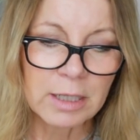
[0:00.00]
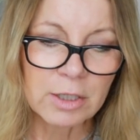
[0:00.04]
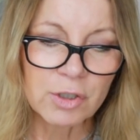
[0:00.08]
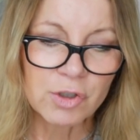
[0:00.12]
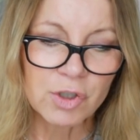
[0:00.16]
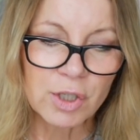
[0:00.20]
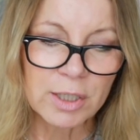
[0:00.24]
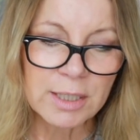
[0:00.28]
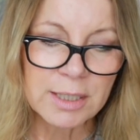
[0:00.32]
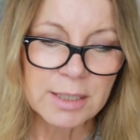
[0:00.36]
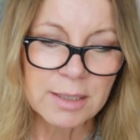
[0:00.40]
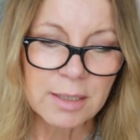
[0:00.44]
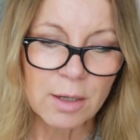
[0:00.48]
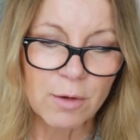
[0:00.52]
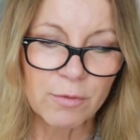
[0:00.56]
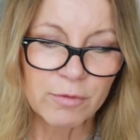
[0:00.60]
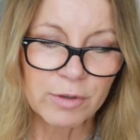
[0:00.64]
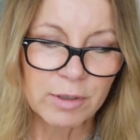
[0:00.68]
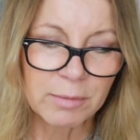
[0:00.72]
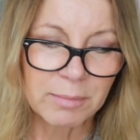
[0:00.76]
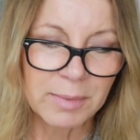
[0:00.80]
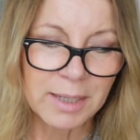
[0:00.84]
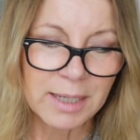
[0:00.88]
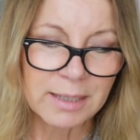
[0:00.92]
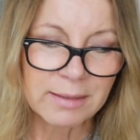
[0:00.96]
Jenny sah auf
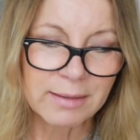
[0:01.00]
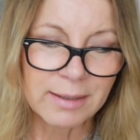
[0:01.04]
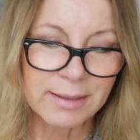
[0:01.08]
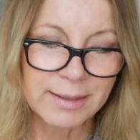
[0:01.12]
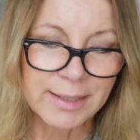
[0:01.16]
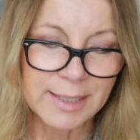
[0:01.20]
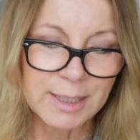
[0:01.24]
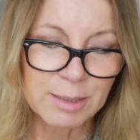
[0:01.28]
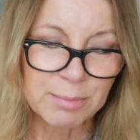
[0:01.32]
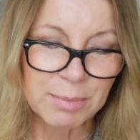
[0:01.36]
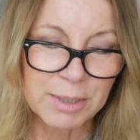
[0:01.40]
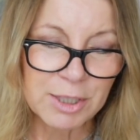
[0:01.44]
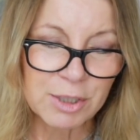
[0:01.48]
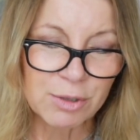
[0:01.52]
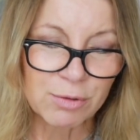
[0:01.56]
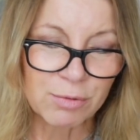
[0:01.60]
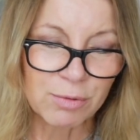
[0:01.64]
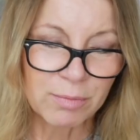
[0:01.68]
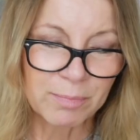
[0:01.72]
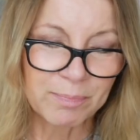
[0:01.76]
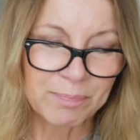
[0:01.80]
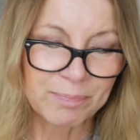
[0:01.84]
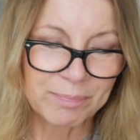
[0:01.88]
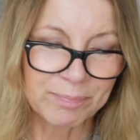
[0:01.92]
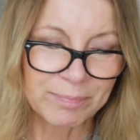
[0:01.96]
dem Herd eine
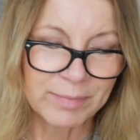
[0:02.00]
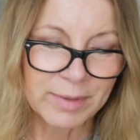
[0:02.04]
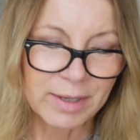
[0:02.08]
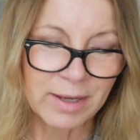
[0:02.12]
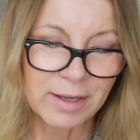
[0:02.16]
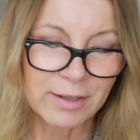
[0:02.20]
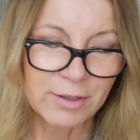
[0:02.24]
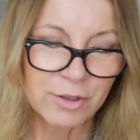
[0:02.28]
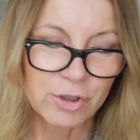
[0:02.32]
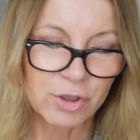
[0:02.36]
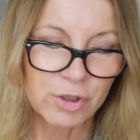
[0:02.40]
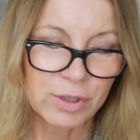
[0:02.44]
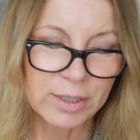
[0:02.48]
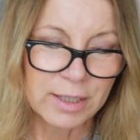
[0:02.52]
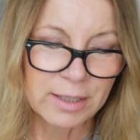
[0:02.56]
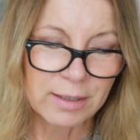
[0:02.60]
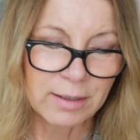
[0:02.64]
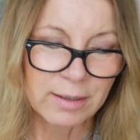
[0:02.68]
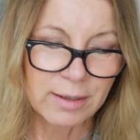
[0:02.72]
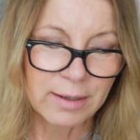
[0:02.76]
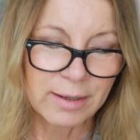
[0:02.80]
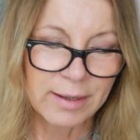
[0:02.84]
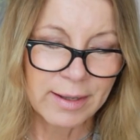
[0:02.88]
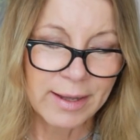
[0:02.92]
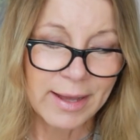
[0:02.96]
Espresso-Kanne stehen.
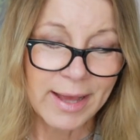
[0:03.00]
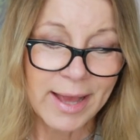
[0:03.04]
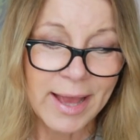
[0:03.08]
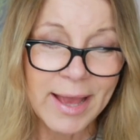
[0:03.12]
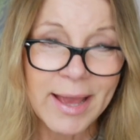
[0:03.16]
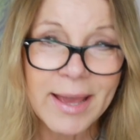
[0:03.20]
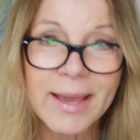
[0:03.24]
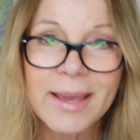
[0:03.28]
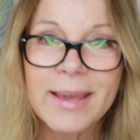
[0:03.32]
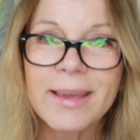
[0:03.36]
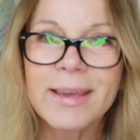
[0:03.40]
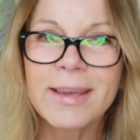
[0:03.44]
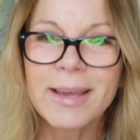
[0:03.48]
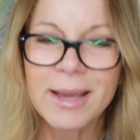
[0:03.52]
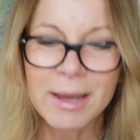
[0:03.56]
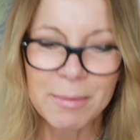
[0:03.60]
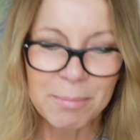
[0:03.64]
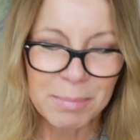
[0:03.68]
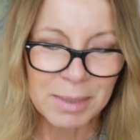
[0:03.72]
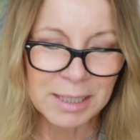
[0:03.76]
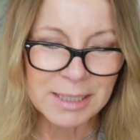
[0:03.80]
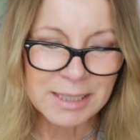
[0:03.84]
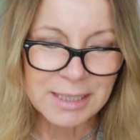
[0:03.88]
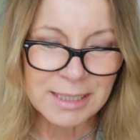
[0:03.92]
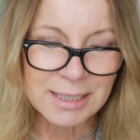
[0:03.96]
Hey,
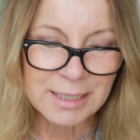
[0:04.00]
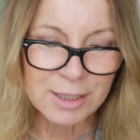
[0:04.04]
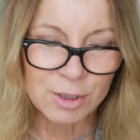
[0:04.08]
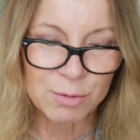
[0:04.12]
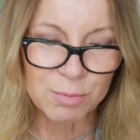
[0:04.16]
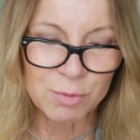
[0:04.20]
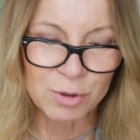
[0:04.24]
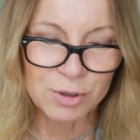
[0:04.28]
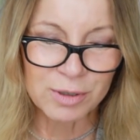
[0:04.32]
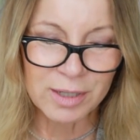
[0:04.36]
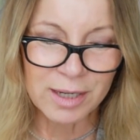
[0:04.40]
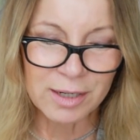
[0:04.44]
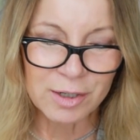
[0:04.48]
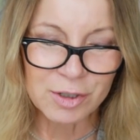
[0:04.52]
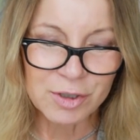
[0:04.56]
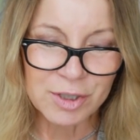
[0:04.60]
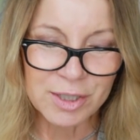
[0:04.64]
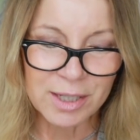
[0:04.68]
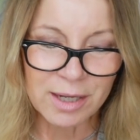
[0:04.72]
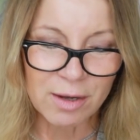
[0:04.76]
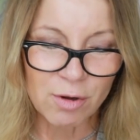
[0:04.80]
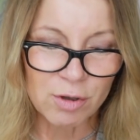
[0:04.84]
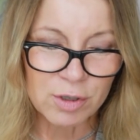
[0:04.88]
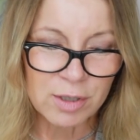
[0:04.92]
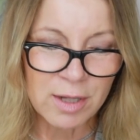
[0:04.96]
platzte es spontan aus
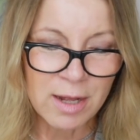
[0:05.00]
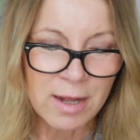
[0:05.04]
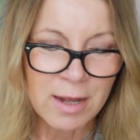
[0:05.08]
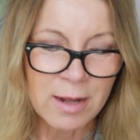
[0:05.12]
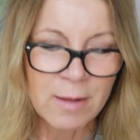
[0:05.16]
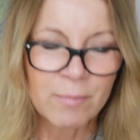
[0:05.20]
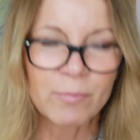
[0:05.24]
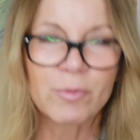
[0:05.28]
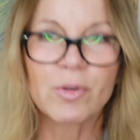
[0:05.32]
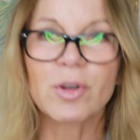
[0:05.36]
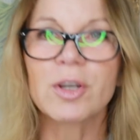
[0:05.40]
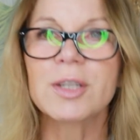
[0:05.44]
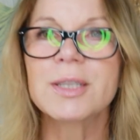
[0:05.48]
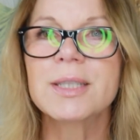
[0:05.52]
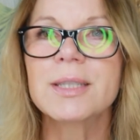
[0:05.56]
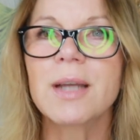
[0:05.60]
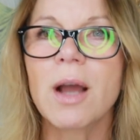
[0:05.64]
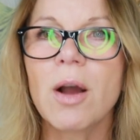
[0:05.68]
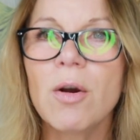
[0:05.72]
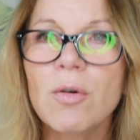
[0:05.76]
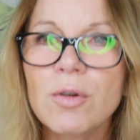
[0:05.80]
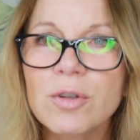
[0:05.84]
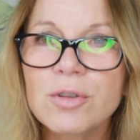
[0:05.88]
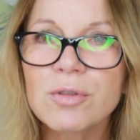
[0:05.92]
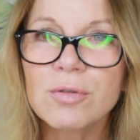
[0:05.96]
ihr heraus, du hast
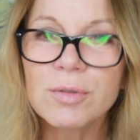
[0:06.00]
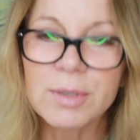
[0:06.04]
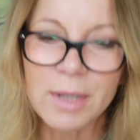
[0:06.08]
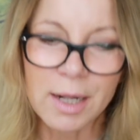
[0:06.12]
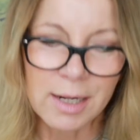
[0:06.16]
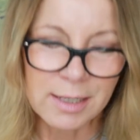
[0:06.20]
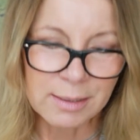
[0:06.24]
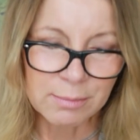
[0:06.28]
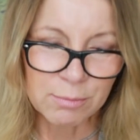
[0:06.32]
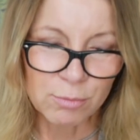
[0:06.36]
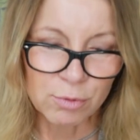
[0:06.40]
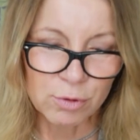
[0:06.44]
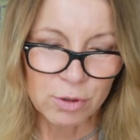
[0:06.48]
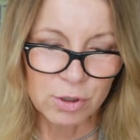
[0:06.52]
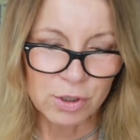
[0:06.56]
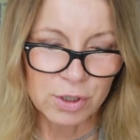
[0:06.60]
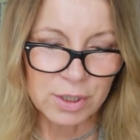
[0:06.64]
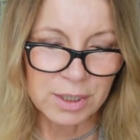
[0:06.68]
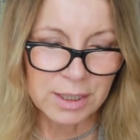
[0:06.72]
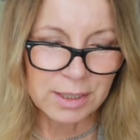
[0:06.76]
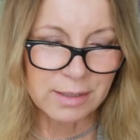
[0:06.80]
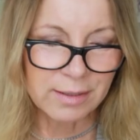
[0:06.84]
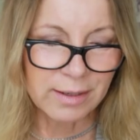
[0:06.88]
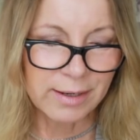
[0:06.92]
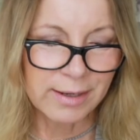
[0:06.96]
ja auch so ein
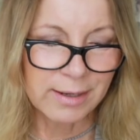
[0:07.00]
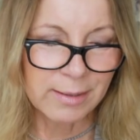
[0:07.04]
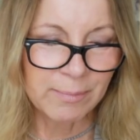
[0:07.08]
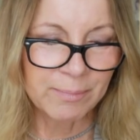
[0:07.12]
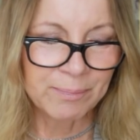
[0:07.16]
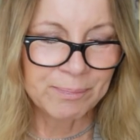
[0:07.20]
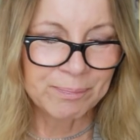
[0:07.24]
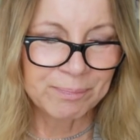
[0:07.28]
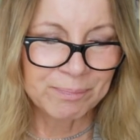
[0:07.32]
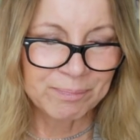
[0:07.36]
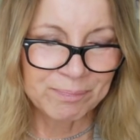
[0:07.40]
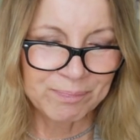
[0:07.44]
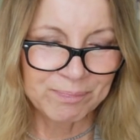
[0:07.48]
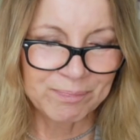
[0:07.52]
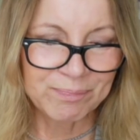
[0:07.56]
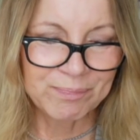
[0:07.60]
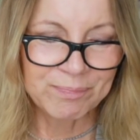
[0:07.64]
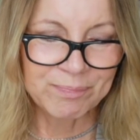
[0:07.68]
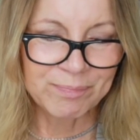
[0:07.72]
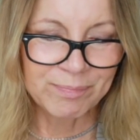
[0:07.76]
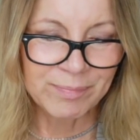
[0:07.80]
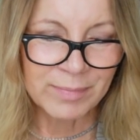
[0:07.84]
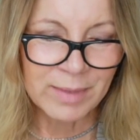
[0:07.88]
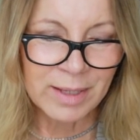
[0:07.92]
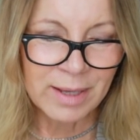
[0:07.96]
altmodisches Teil.
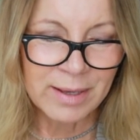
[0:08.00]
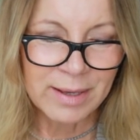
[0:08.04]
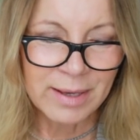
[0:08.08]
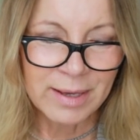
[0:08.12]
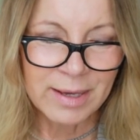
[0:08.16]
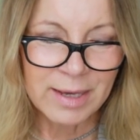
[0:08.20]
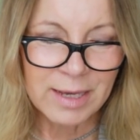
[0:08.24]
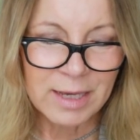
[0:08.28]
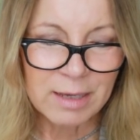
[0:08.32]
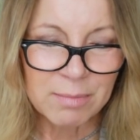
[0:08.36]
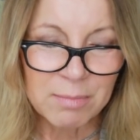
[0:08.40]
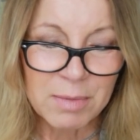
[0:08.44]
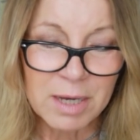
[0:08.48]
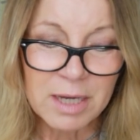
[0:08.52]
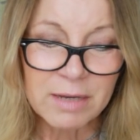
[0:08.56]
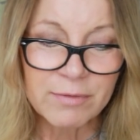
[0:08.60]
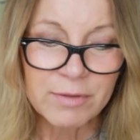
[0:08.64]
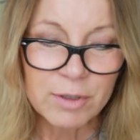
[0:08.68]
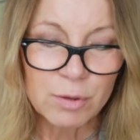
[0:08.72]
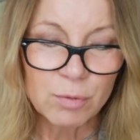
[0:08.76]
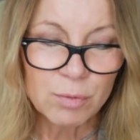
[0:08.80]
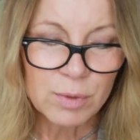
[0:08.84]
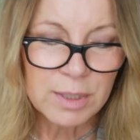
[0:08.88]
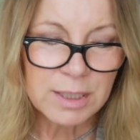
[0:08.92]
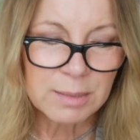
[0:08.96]
Hm, ich mag
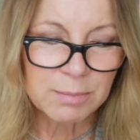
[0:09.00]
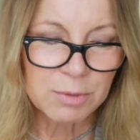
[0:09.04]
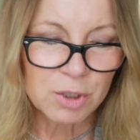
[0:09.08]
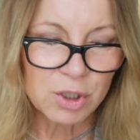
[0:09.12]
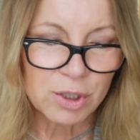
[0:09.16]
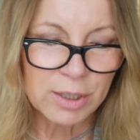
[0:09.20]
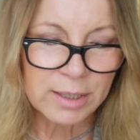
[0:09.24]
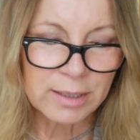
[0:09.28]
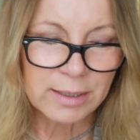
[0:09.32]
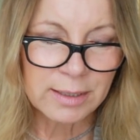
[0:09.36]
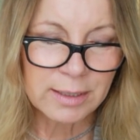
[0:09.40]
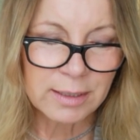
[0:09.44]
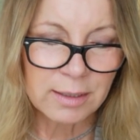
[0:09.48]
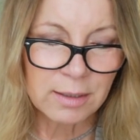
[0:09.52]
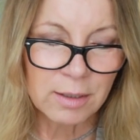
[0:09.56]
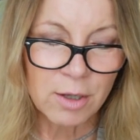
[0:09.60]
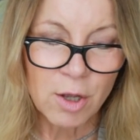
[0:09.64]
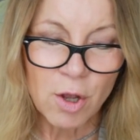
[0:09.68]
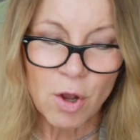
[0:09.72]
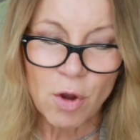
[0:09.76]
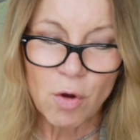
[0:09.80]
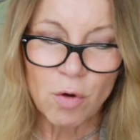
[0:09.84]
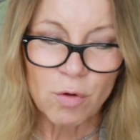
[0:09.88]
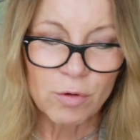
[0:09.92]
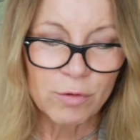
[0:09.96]
wie du das Beständige
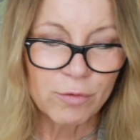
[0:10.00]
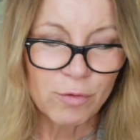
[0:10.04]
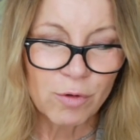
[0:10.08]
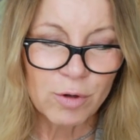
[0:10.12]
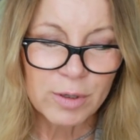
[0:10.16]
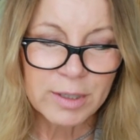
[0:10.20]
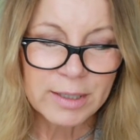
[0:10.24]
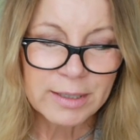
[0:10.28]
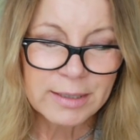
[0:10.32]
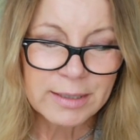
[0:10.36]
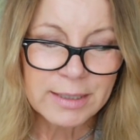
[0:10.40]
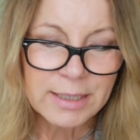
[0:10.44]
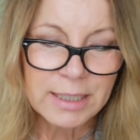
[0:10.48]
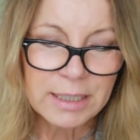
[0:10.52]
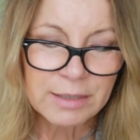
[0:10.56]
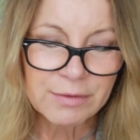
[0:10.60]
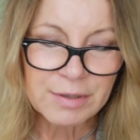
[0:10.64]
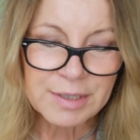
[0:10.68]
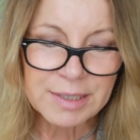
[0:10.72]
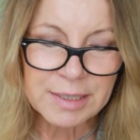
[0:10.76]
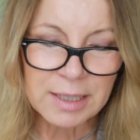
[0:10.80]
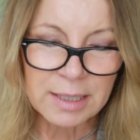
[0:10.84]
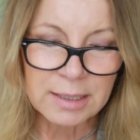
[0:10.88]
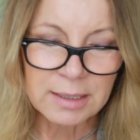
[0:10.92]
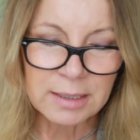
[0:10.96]
und folge nie
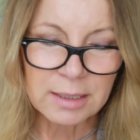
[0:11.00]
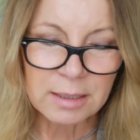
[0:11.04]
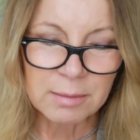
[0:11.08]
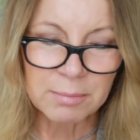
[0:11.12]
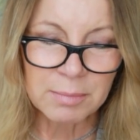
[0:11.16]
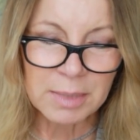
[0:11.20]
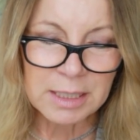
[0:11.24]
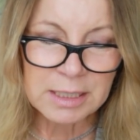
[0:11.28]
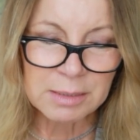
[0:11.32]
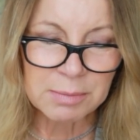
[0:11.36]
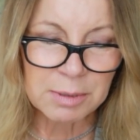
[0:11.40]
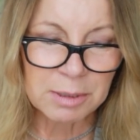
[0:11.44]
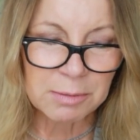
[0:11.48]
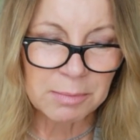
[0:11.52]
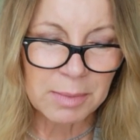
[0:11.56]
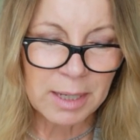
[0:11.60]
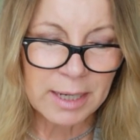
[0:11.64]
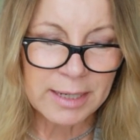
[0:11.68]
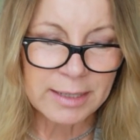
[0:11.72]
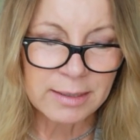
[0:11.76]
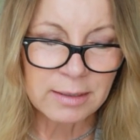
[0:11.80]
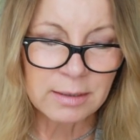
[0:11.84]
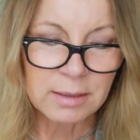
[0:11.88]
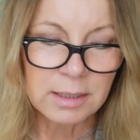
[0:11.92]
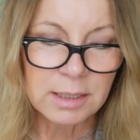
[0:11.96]
etwas anderem als meinem
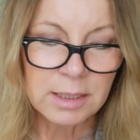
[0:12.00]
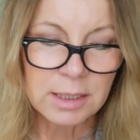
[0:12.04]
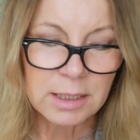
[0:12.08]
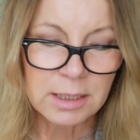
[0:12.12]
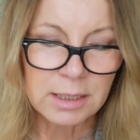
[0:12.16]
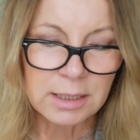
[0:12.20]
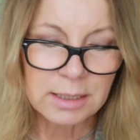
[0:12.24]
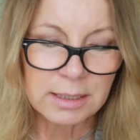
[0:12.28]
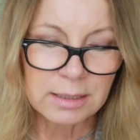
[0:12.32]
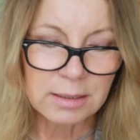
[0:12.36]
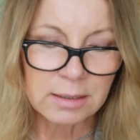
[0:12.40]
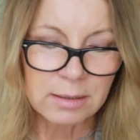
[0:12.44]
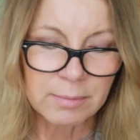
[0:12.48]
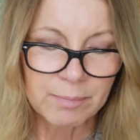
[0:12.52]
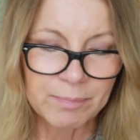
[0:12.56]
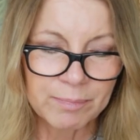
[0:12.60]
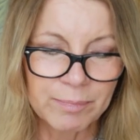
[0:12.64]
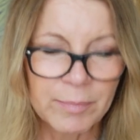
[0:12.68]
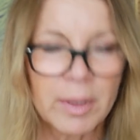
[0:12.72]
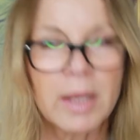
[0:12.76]
eigenen Instinkt.